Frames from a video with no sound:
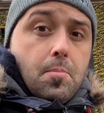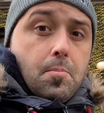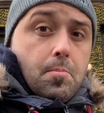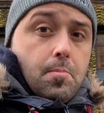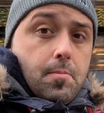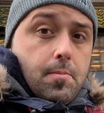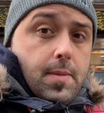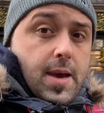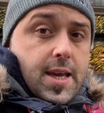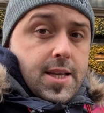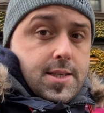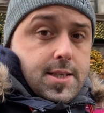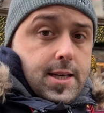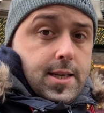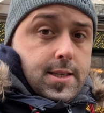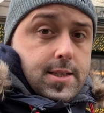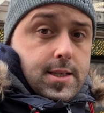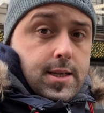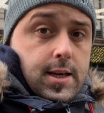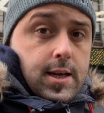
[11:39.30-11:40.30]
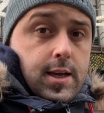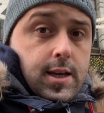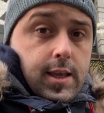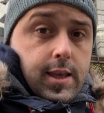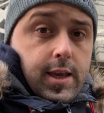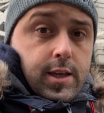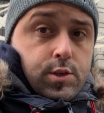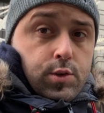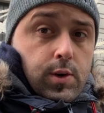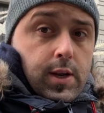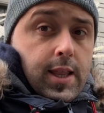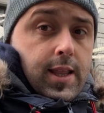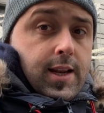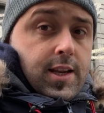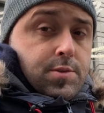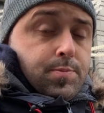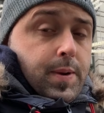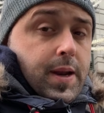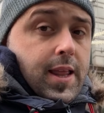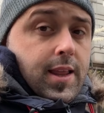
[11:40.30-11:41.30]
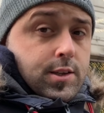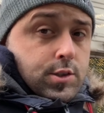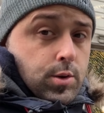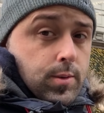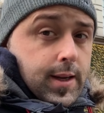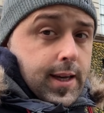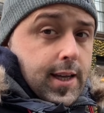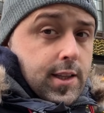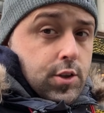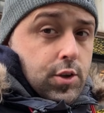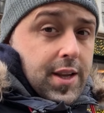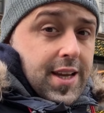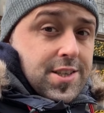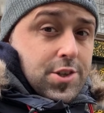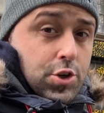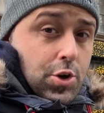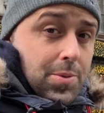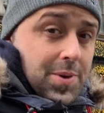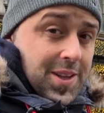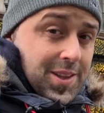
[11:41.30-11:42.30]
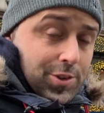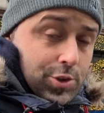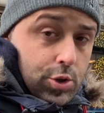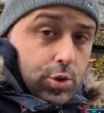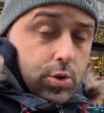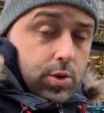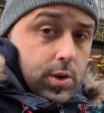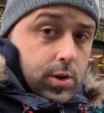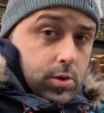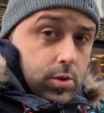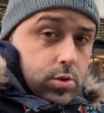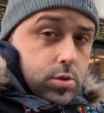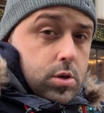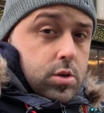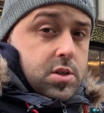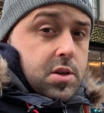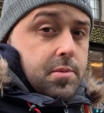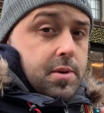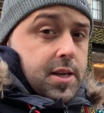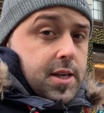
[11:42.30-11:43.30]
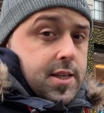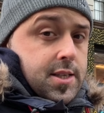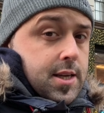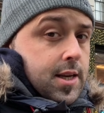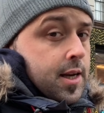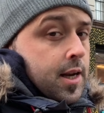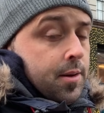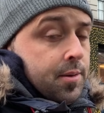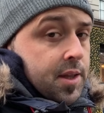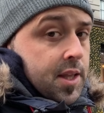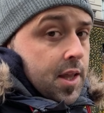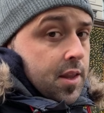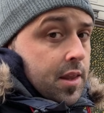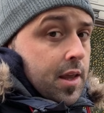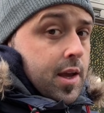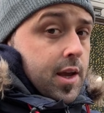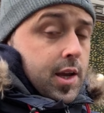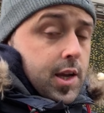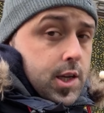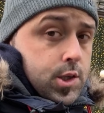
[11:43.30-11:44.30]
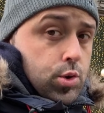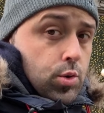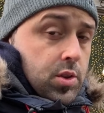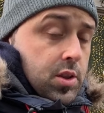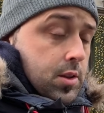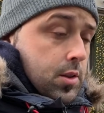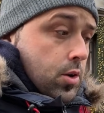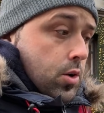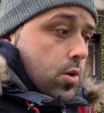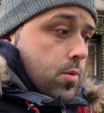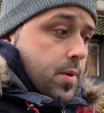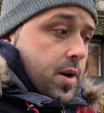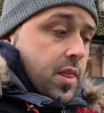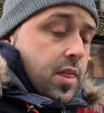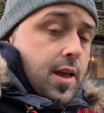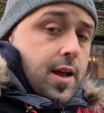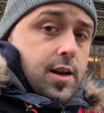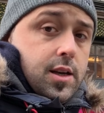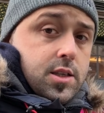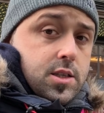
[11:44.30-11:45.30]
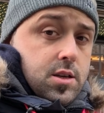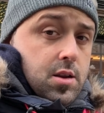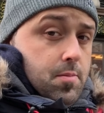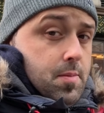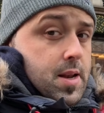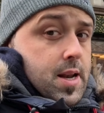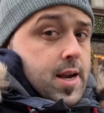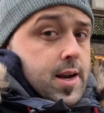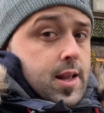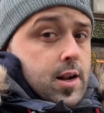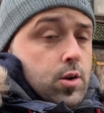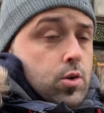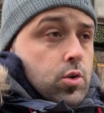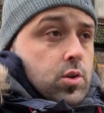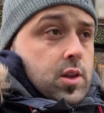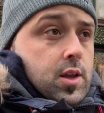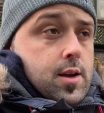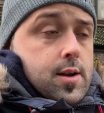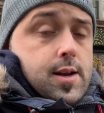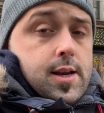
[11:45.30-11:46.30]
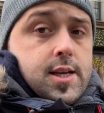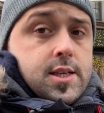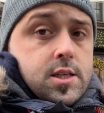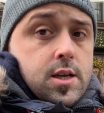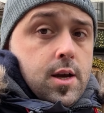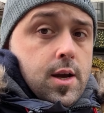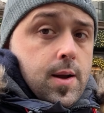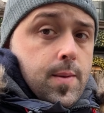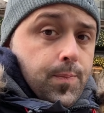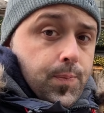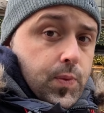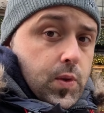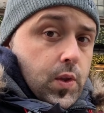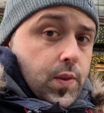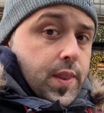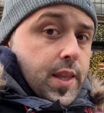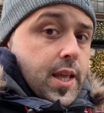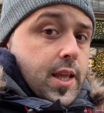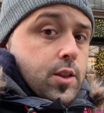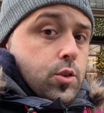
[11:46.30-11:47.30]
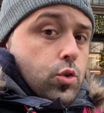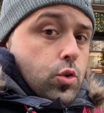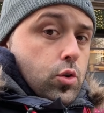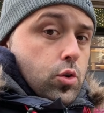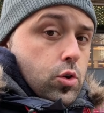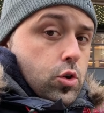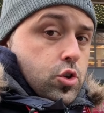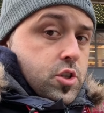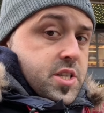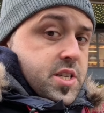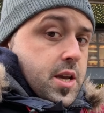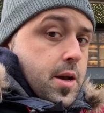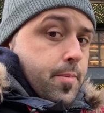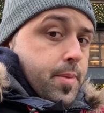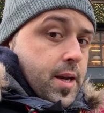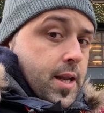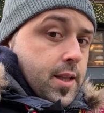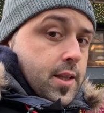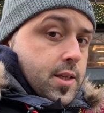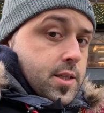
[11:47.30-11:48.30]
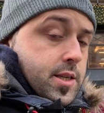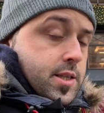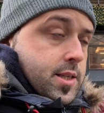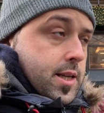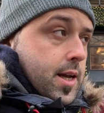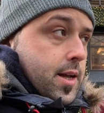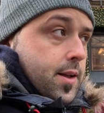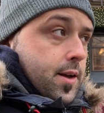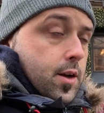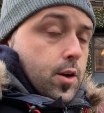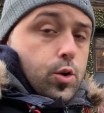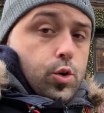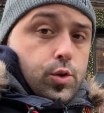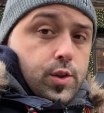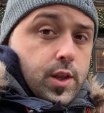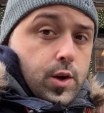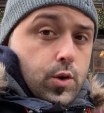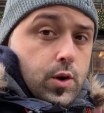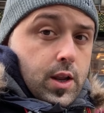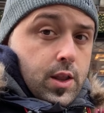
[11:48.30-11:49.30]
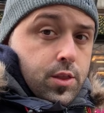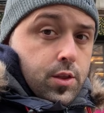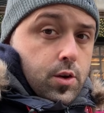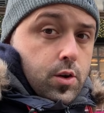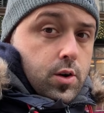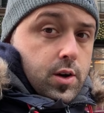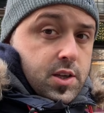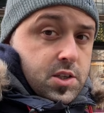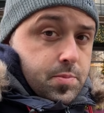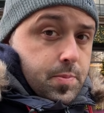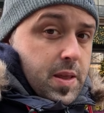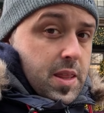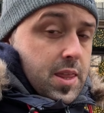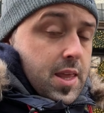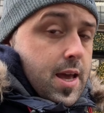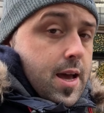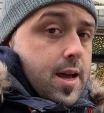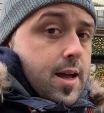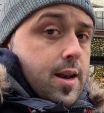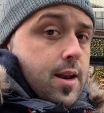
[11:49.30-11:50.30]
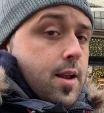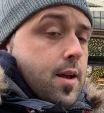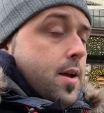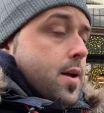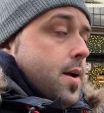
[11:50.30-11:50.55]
Macy's que es una de las paradas obligatorias, sobre todo incluso si venís en Navidad. Es un centro comercial similar al corte inglés, donde todos los escaparates están con decoración especial